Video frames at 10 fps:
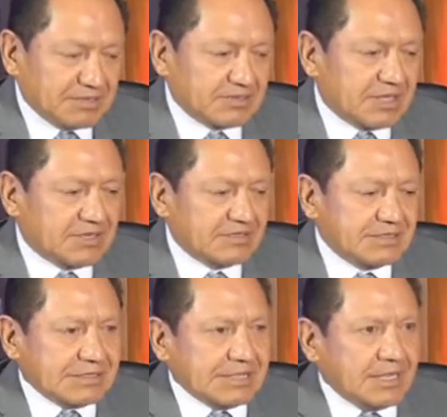descanse,
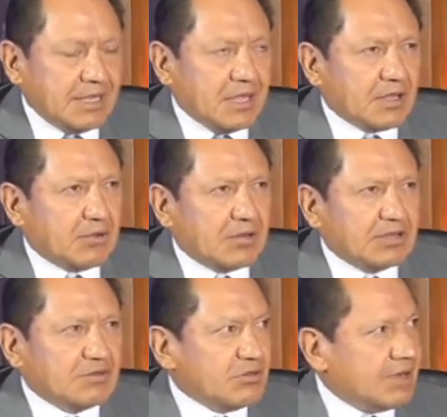con la
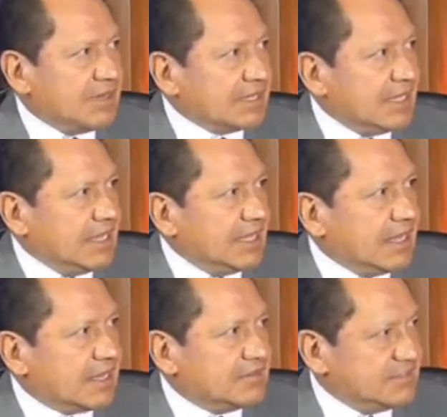señora
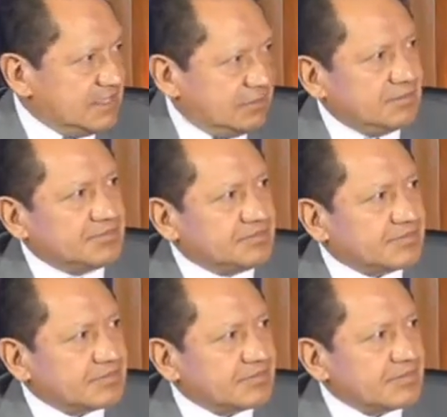Magdalena Cancino.
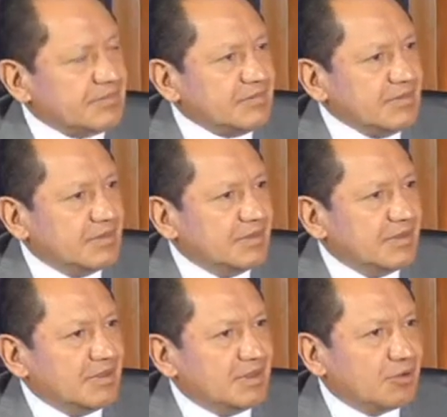
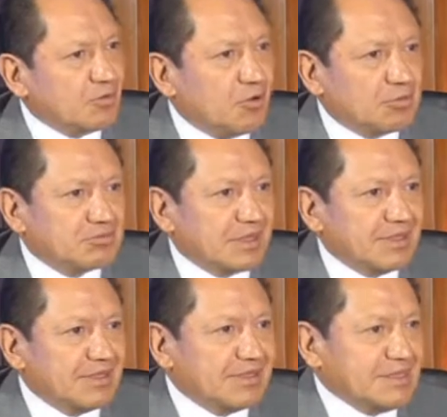Y dijeron, no, pues
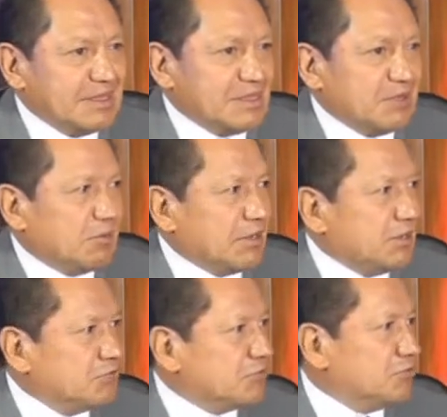ahí
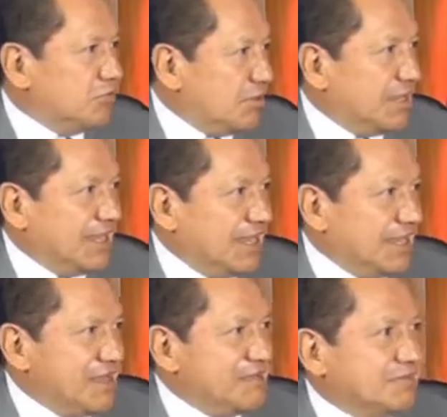Juanito estudió
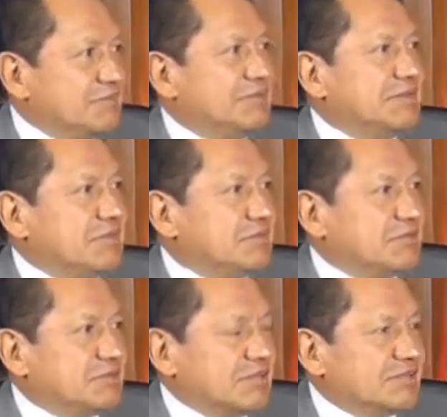ingeniería.
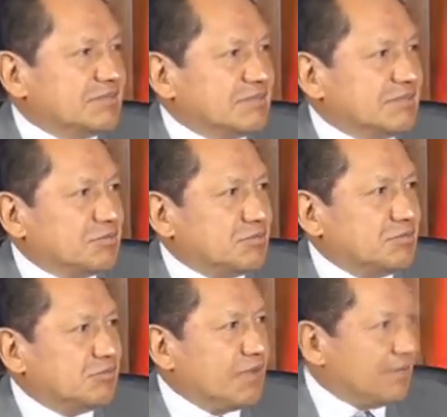Entonces, este, pues
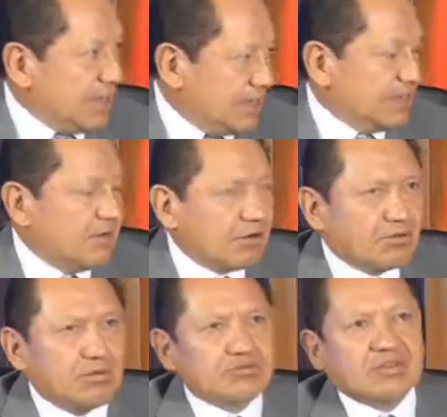yo fui a ver al ingeniero
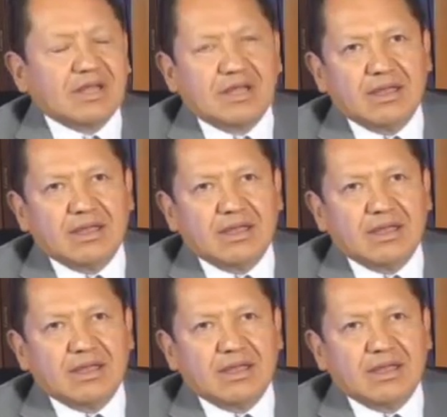Acosta.